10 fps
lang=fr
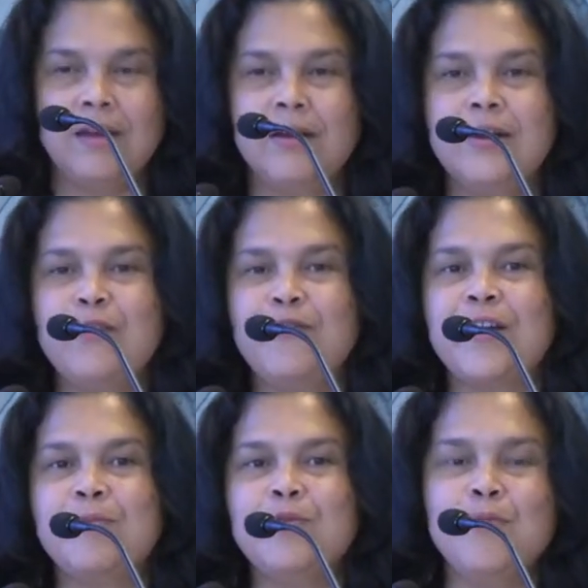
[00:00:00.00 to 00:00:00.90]
le
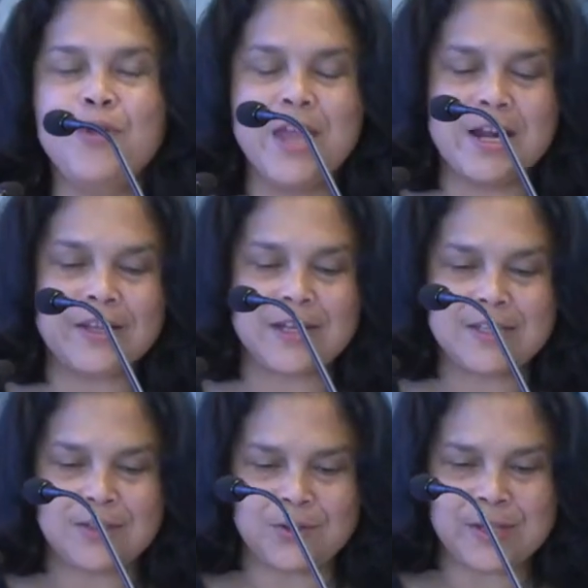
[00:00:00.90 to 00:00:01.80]
fameux modèle
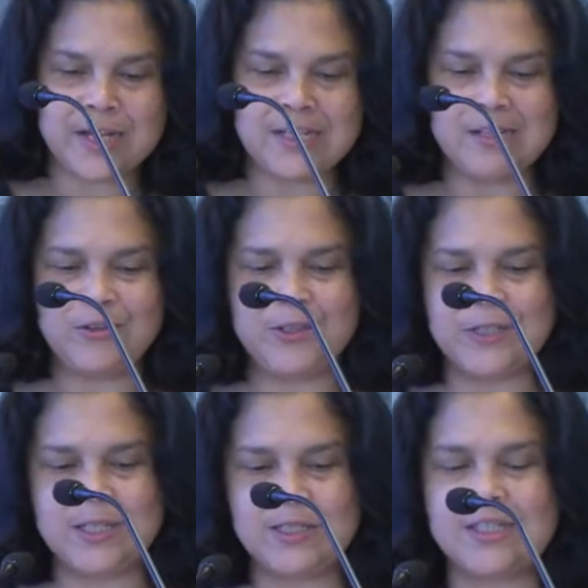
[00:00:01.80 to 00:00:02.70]
traditionnel
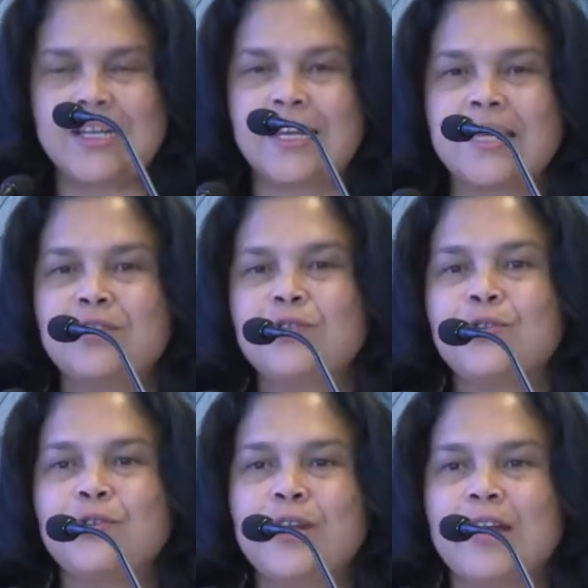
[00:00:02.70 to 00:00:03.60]
élitiste, la
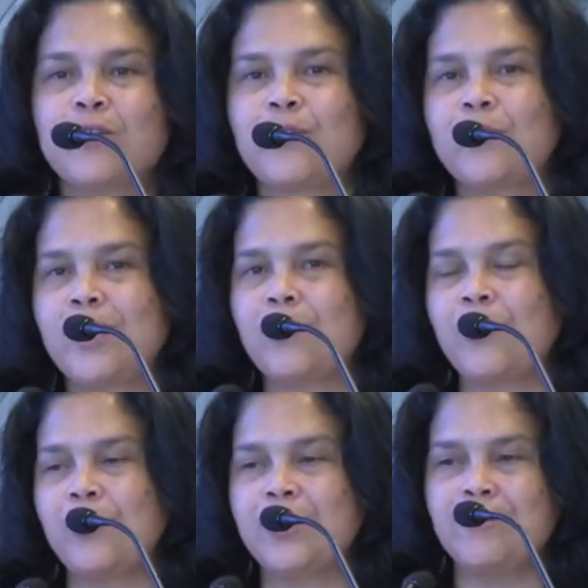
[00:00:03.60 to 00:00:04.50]
question de
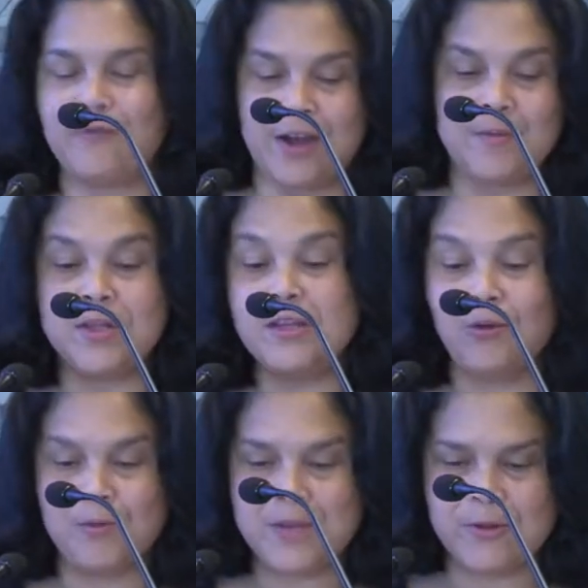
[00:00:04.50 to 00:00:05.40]
l'accueil des femmes et des
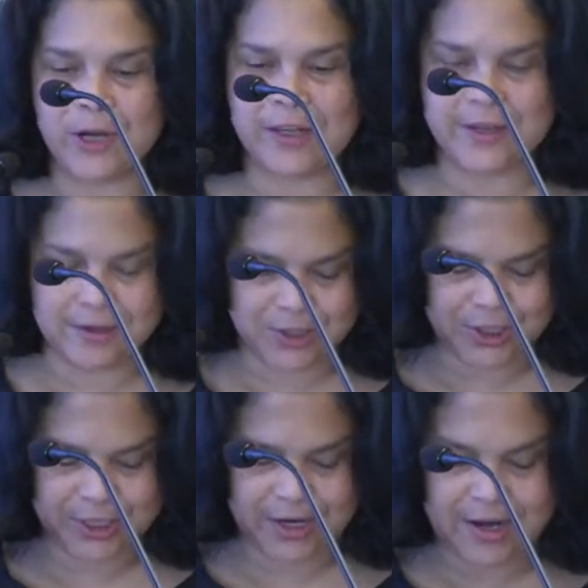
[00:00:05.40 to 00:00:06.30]
groupes minoritaires en
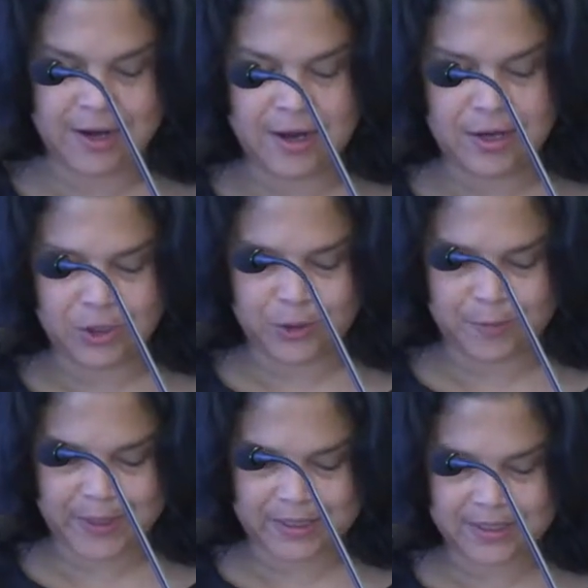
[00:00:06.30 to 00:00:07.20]
général, je
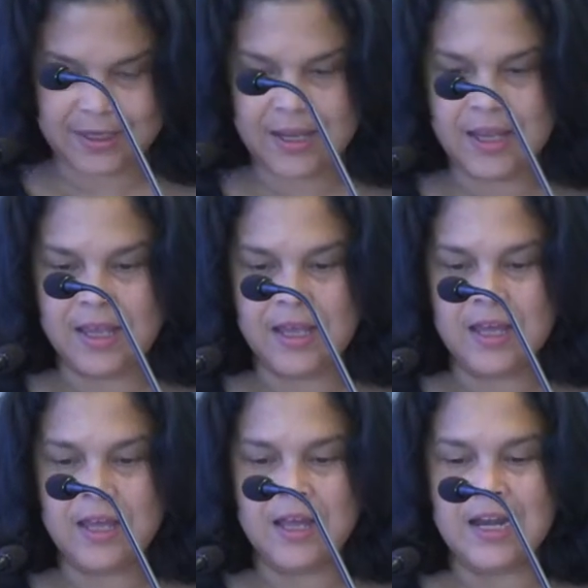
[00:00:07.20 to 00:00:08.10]
passe.
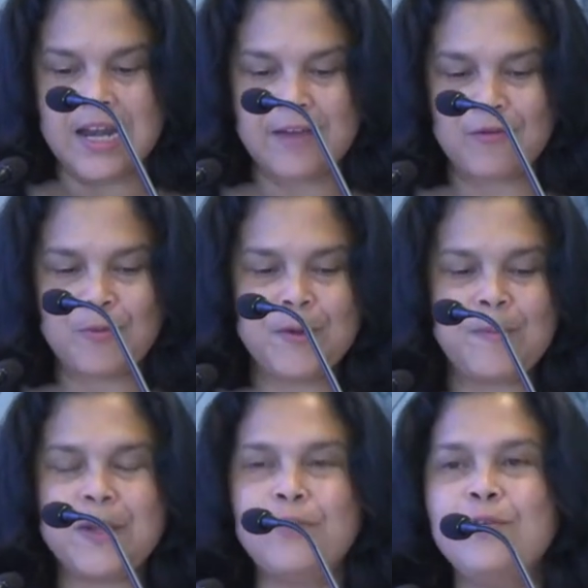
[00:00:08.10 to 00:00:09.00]
La
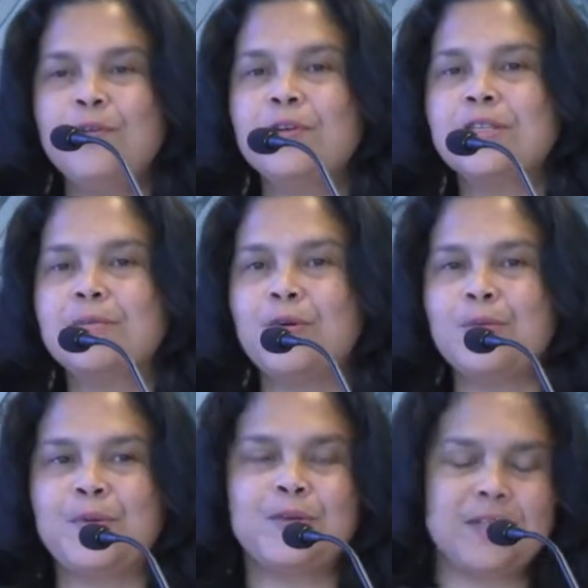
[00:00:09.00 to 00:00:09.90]
FQPPU euh, s'est
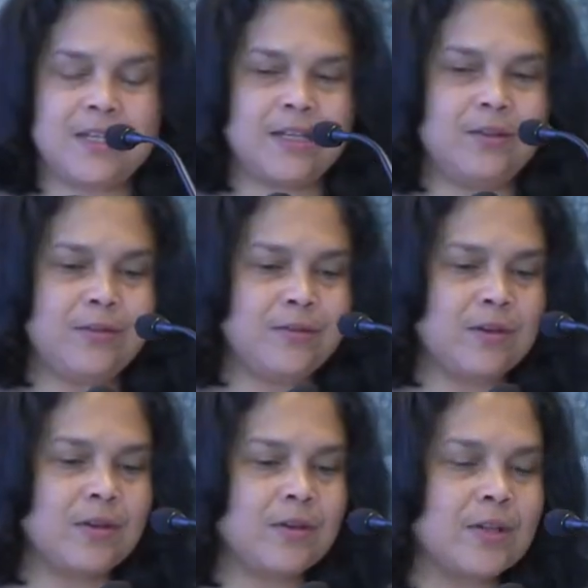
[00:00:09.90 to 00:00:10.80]
proposée
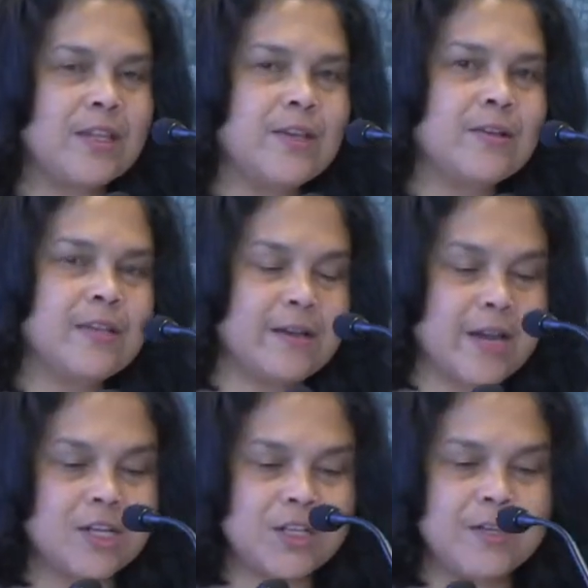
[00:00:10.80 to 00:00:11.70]
donc euh,
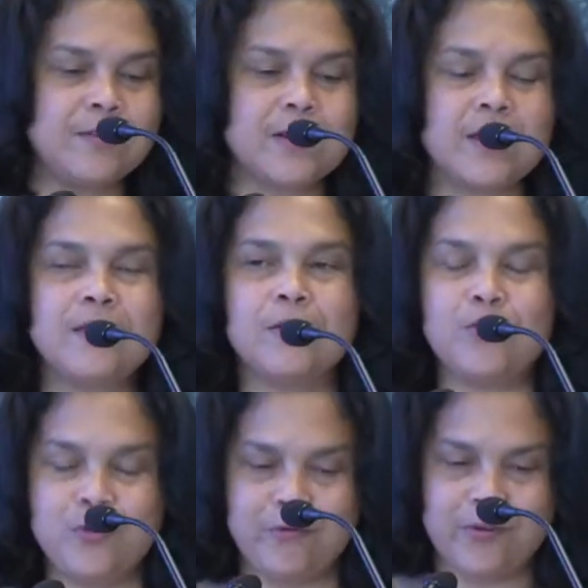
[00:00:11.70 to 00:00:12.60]
d'engager une enquête en
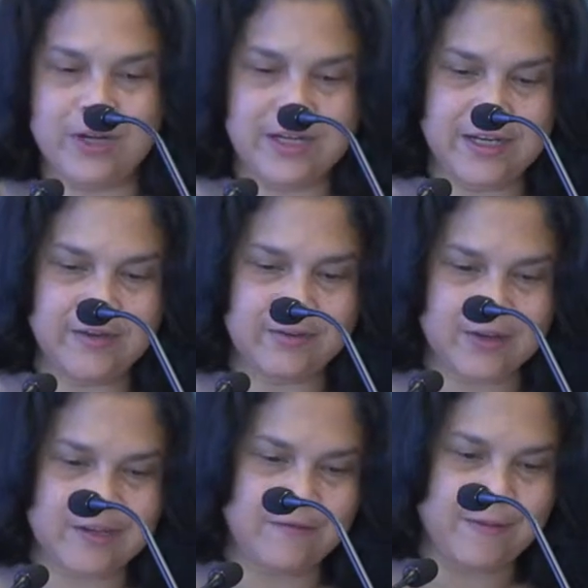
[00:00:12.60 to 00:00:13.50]
deux volets euh,
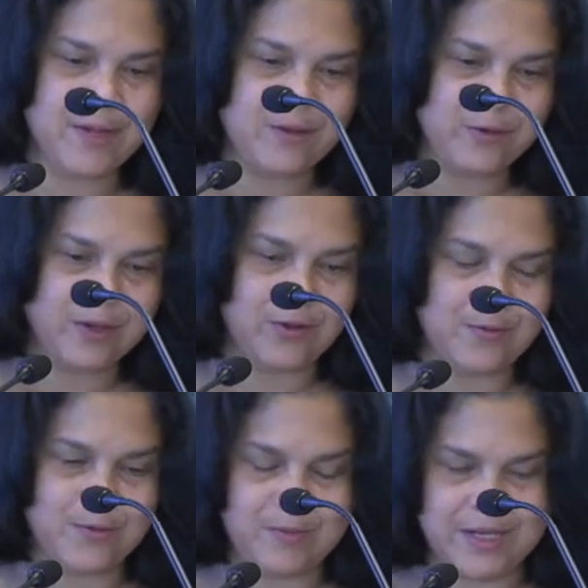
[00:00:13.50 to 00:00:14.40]
qui va bientôt être
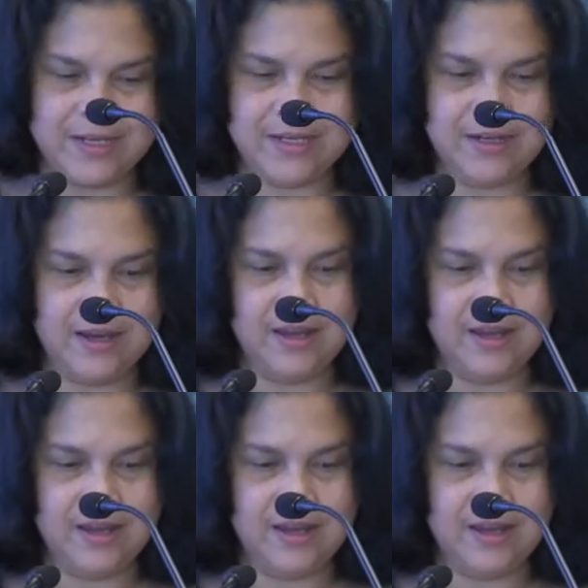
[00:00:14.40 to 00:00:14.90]
publiée